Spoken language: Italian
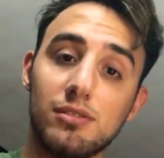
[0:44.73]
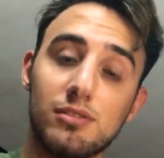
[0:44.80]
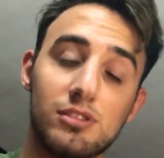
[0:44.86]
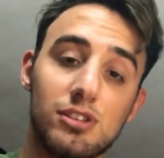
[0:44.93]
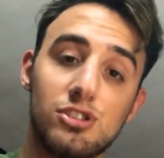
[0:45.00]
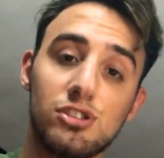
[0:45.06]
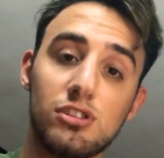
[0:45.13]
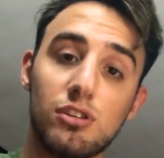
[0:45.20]
Se
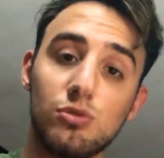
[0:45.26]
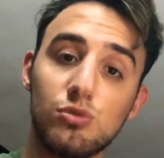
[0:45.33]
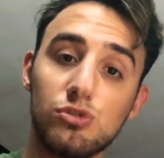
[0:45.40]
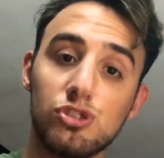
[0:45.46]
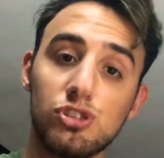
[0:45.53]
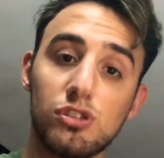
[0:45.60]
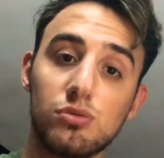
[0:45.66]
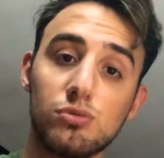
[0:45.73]
gira lui,
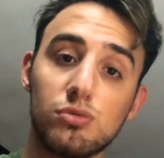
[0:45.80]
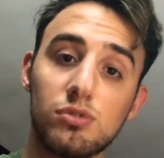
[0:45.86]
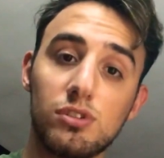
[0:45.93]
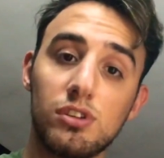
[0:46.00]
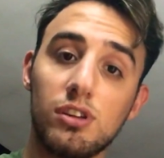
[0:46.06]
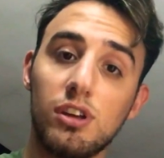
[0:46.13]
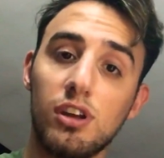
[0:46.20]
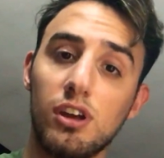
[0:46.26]
gira
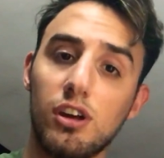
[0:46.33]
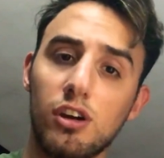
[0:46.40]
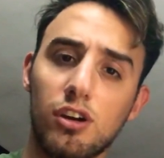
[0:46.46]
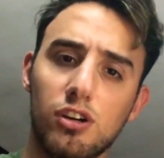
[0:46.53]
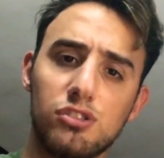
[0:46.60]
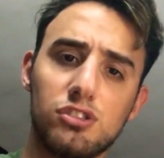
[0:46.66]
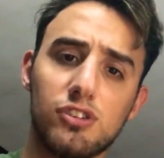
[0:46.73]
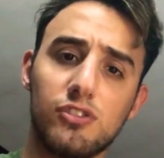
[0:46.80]
tutti.
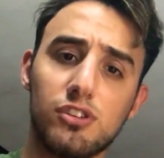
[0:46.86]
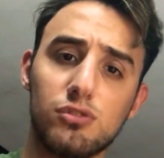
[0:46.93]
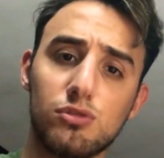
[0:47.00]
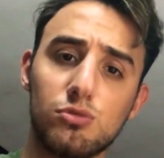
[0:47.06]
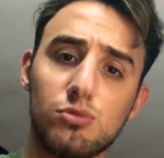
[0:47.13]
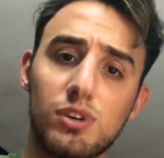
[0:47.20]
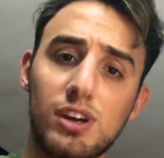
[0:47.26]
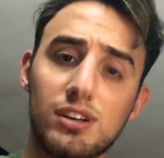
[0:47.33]
Oggi ha fatto
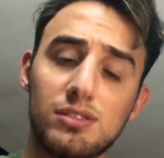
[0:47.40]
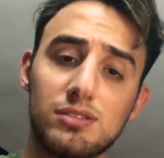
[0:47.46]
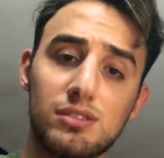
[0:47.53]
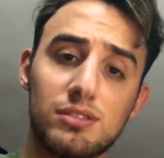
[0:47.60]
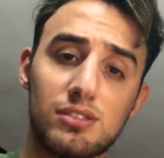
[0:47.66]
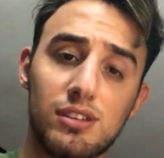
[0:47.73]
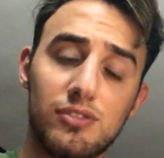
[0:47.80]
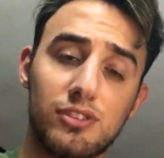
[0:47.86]
due
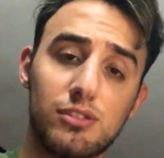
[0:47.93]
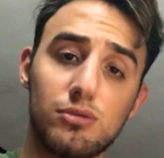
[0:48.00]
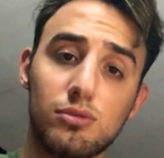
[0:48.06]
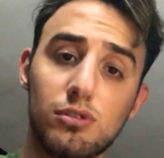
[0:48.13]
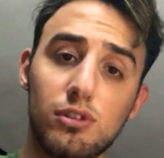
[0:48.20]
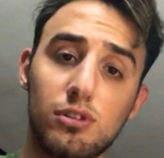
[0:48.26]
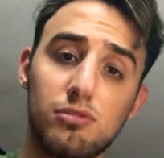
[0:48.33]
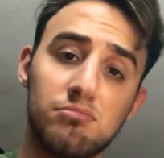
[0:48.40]
assist, ha fatto
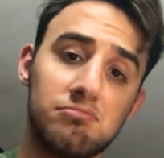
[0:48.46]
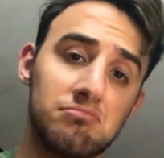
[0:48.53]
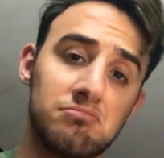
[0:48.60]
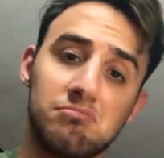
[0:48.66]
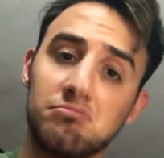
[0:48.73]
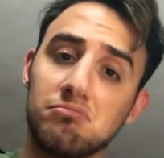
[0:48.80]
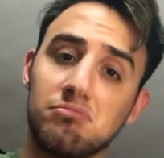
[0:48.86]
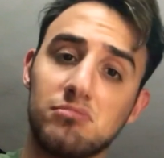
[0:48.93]
gol.
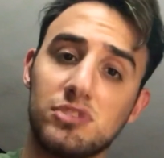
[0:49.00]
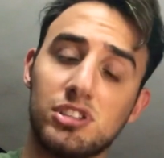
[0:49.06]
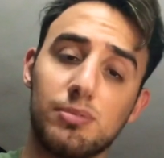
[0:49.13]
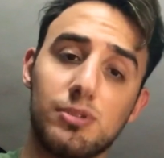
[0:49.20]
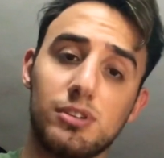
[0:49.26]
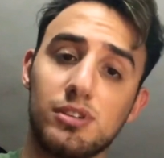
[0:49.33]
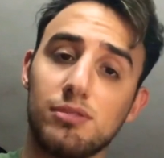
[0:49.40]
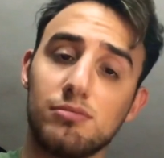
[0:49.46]

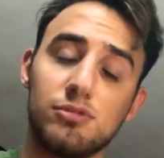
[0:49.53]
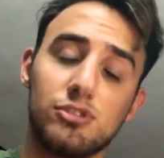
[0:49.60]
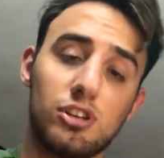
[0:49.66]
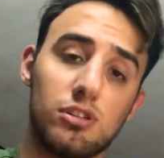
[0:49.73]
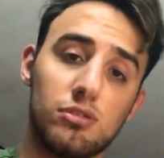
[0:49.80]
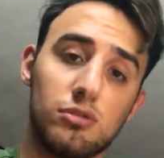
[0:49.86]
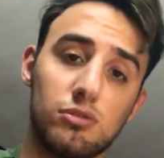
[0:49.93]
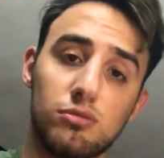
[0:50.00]
Sapete,
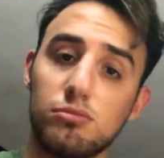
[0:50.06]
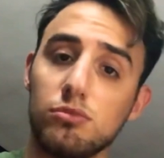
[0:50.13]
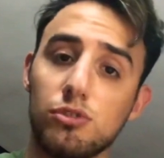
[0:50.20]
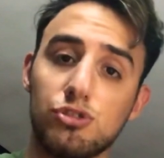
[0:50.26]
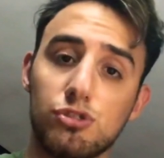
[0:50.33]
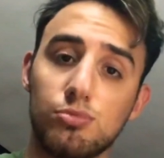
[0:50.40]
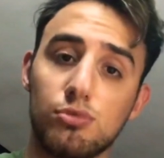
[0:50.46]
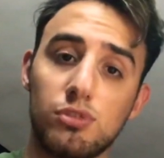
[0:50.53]
Cialanoglu, non
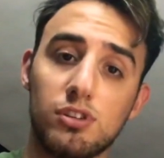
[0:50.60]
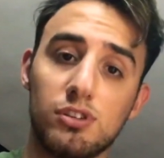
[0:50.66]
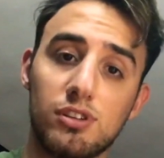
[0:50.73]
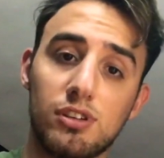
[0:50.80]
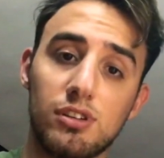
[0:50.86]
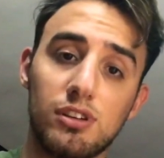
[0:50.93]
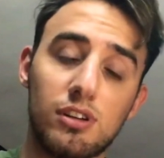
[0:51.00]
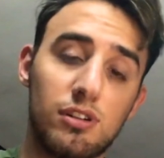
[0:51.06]
c'è più niente da
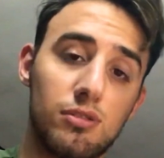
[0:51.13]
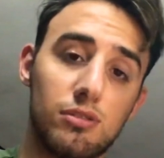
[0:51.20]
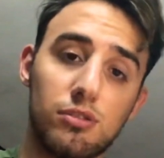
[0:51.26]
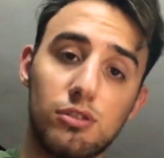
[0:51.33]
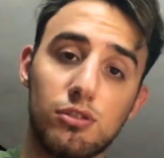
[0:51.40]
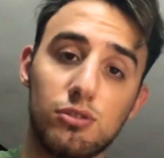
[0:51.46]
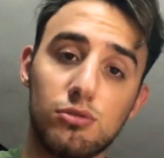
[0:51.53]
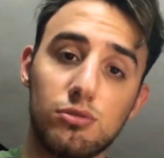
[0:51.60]
dire, lo
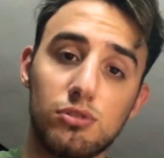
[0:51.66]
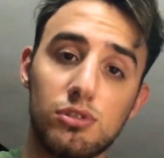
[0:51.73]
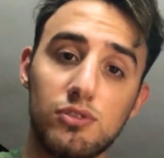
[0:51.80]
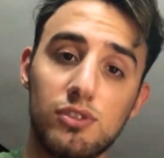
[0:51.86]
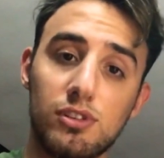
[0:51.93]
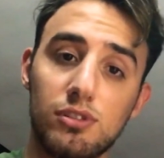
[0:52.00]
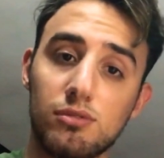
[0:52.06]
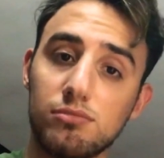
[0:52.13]
dico in tutti i
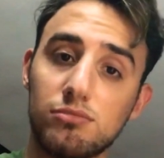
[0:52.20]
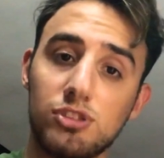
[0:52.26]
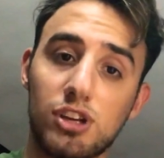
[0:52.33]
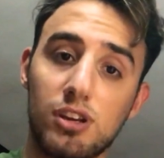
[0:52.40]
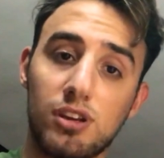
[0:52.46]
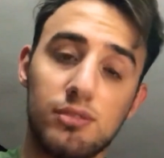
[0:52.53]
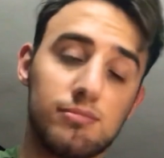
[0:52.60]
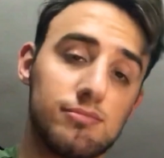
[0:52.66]
video.
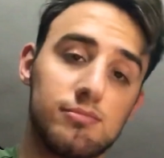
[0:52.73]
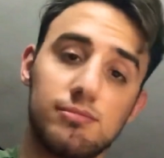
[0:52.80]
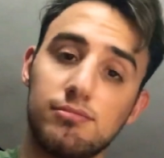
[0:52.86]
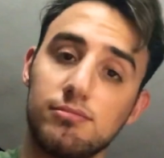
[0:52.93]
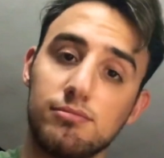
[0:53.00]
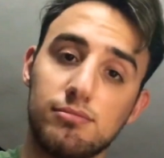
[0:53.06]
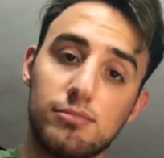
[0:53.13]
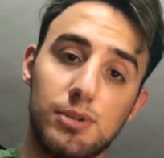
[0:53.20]
Ciala,
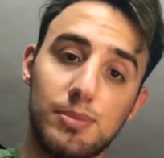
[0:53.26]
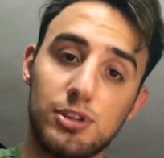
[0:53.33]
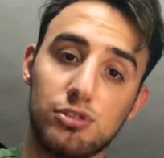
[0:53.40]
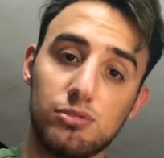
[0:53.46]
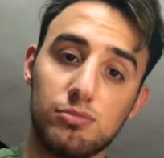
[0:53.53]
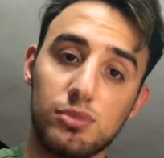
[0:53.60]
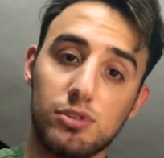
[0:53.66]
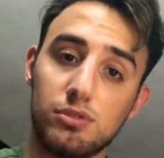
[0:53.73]
mi piace
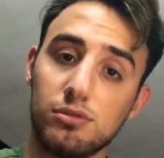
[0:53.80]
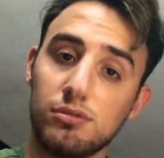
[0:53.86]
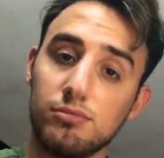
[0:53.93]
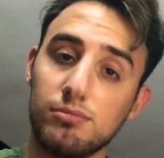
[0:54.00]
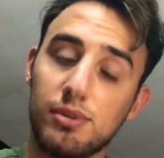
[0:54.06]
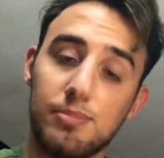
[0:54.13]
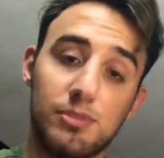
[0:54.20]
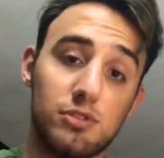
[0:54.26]
un botto
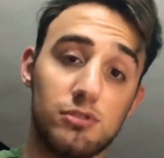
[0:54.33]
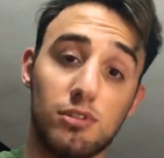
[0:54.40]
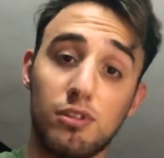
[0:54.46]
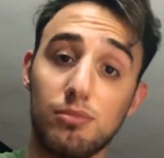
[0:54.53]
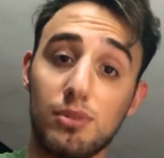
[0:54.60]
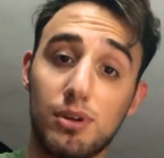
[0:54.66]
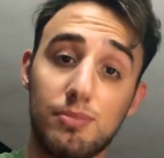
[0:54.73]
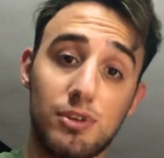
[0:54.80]
e penso che
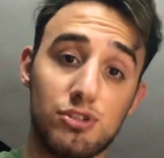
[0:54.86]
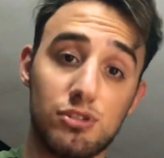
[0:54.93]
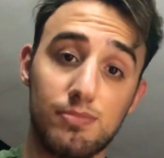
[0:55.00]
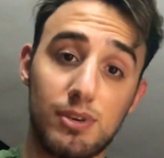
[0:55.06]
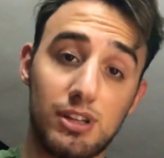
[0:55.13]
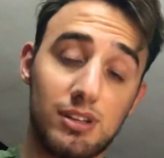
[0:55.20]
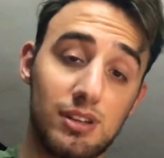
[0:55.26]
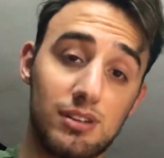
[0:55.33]
ormai piaccia
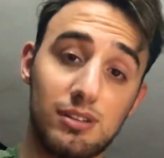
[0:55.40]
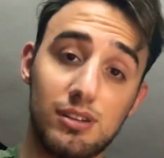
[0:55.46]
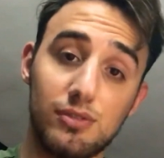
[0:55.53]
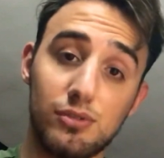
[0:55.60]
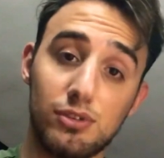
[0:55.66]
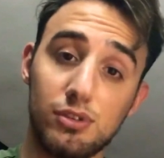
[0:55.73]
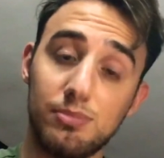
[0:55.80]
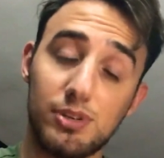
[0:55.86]
a tanti di
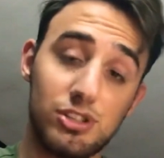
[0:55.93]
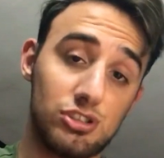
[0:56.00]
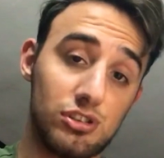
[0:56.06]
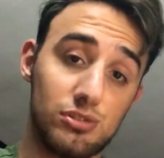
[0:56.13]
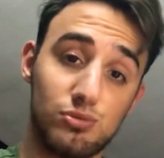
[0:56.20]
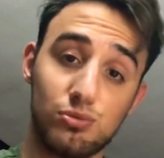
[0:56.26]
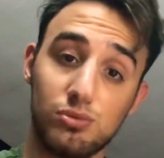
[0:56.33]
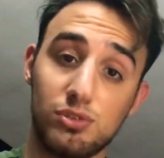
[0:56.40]
voi, piaccia a
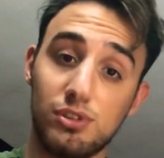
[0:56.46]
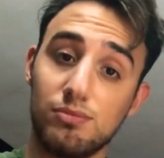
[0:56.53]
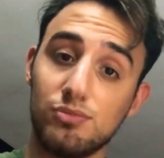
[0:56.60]
tutti.